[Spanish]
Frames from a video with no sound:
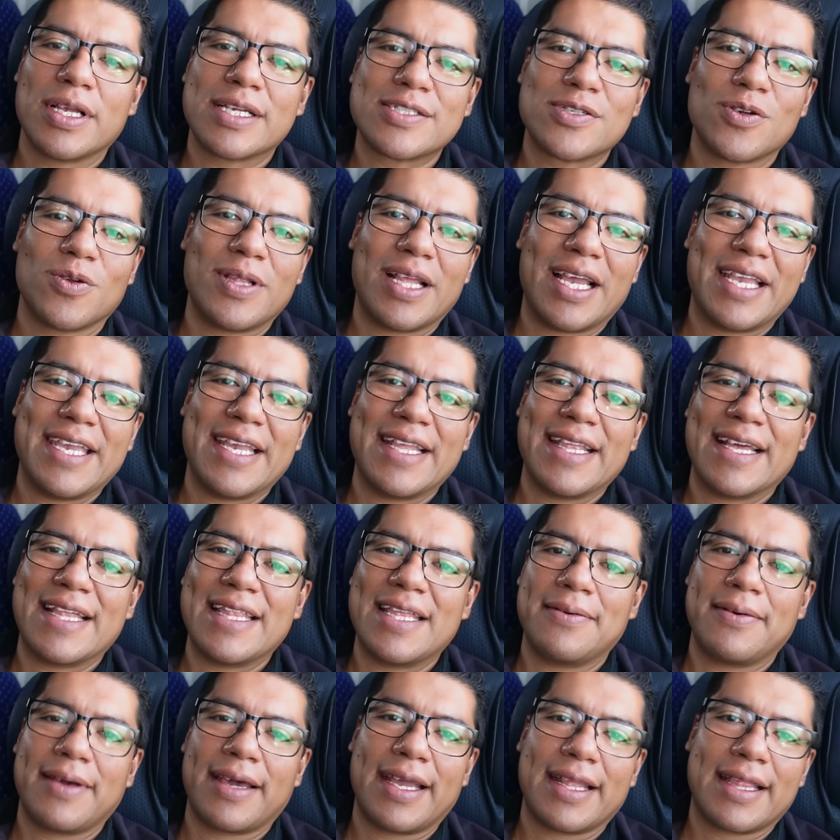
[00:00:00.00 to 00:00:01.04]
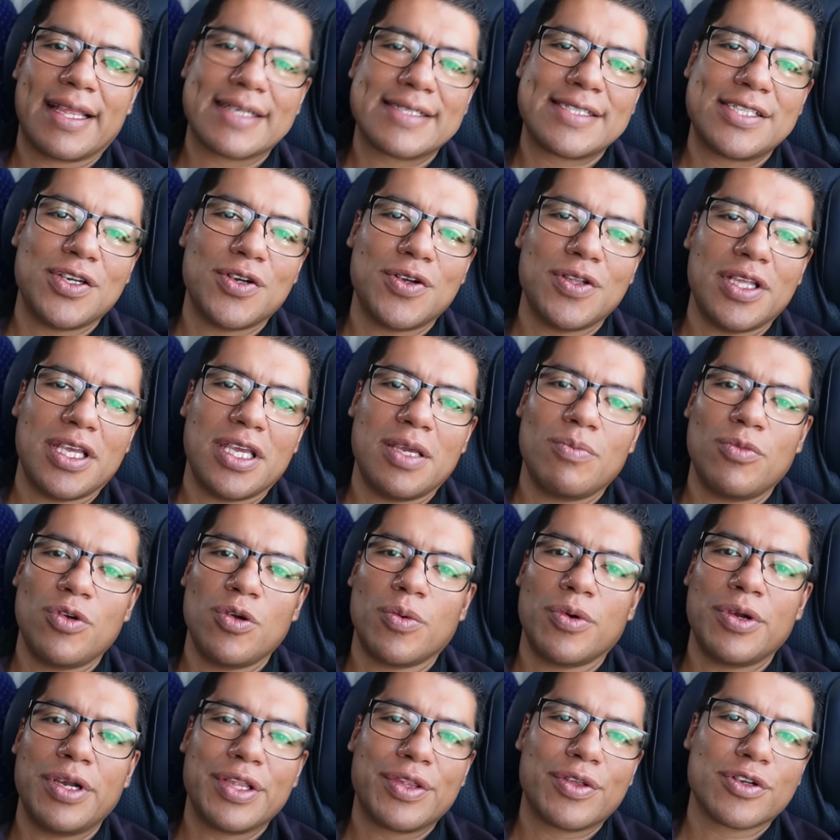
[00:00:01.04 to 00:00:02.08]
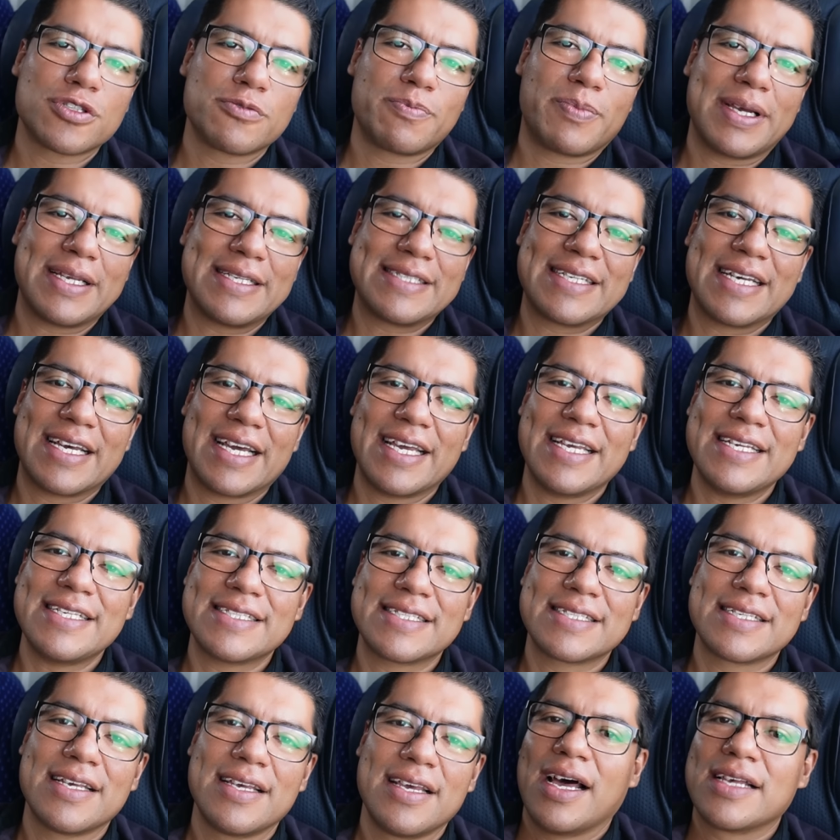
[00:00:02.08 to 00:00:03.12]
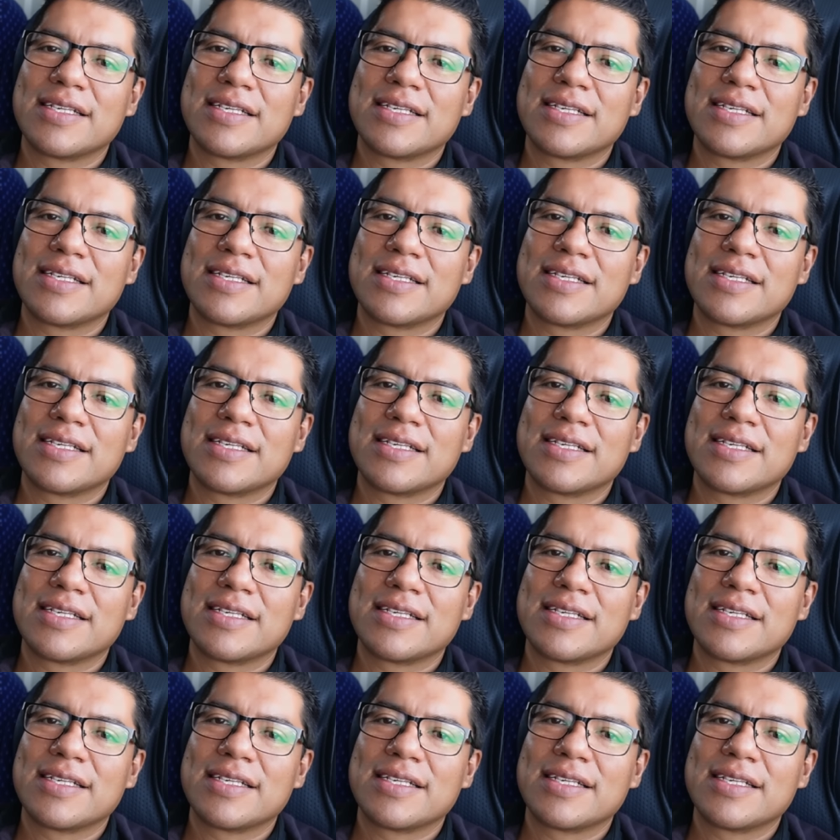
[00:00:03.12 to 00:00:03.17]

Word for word: zona llena de vegetación y muy bonitos paisajes,